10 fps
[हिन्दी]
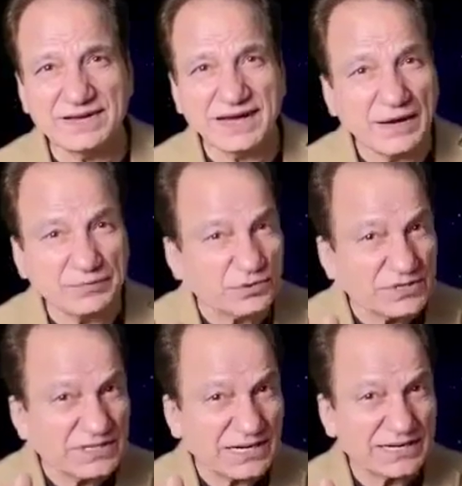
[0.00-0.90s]
आप तो
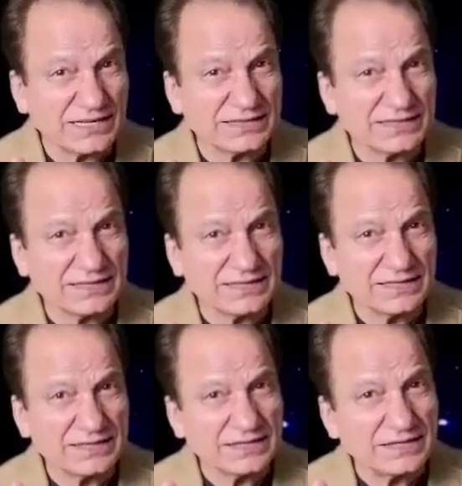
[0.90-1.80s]
नहीं जाके डालते
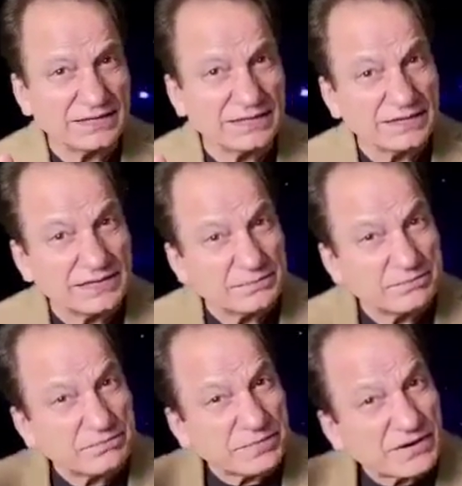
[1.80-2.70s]

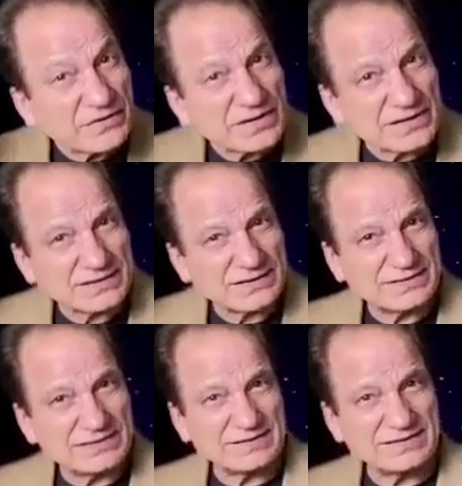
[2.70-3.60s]
पावर
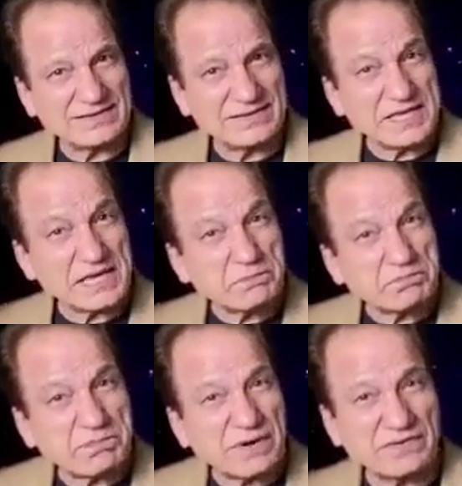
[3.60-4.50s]
एक
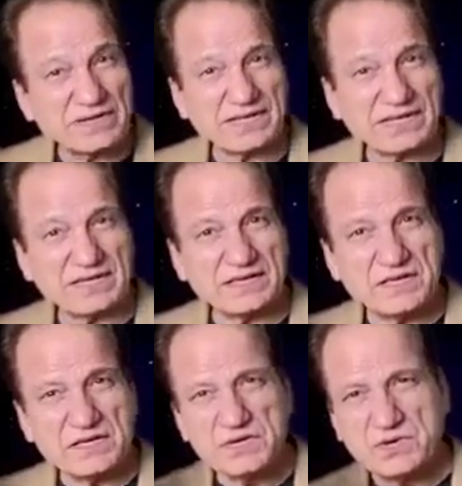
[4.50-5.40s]
पावर है
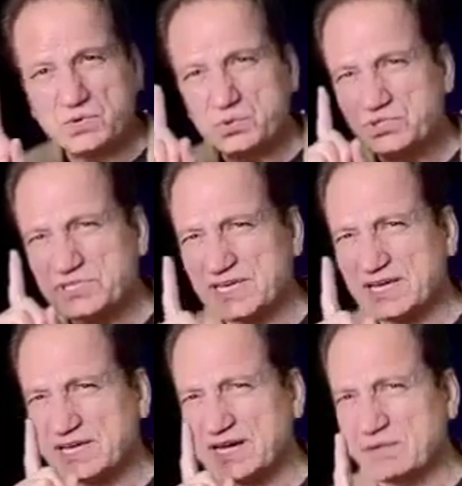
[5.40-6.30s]
उसके
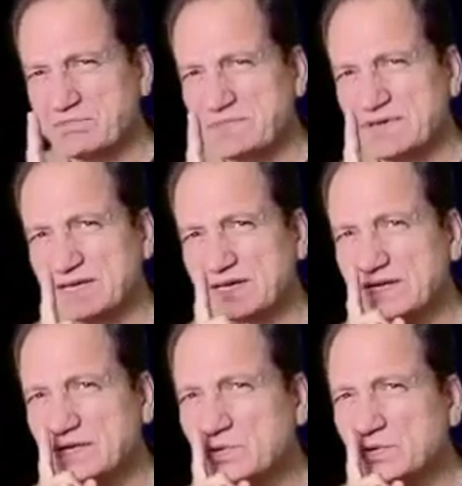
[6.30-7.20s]
काम में
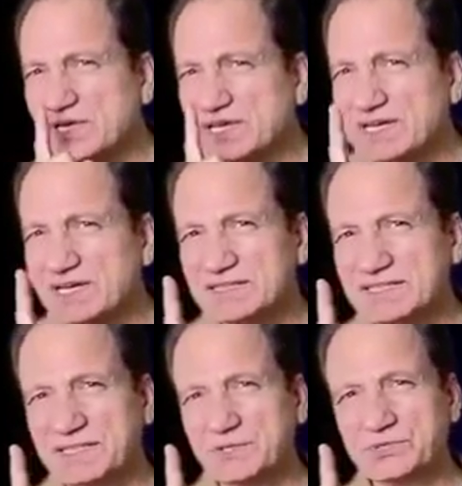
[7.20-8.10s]
कोई
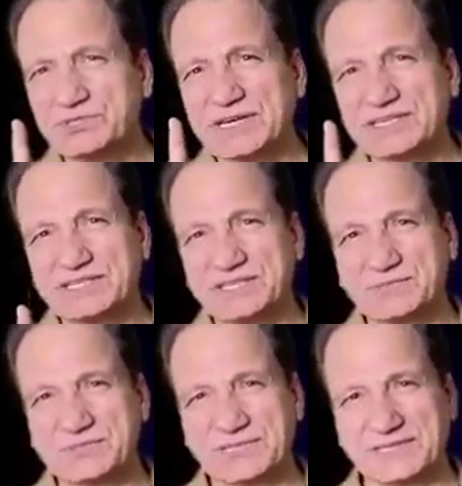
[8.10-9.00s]
गलती की गुंजाइश नहीं होती